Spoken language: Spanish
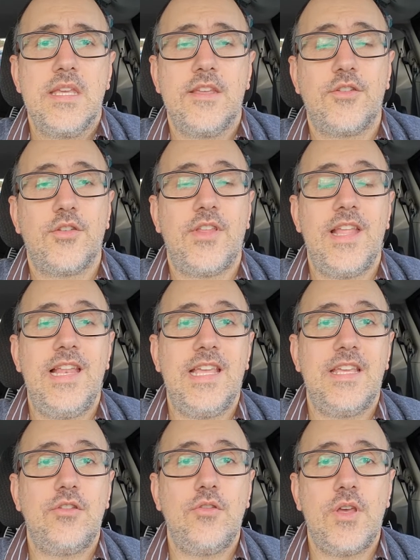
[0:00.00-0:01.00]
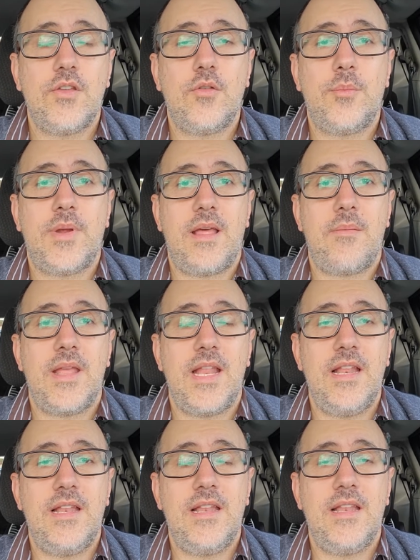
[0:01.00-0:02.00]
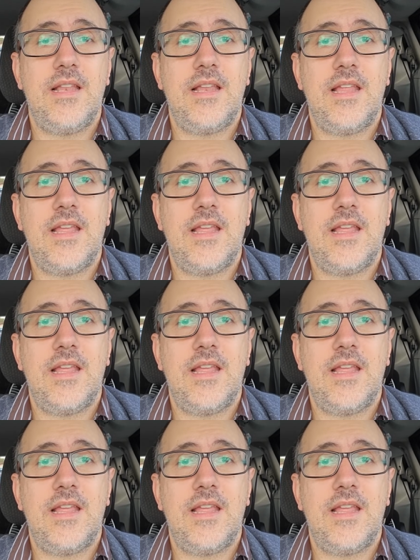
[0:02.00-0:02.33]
Y entonces él le quitó eso para ver el,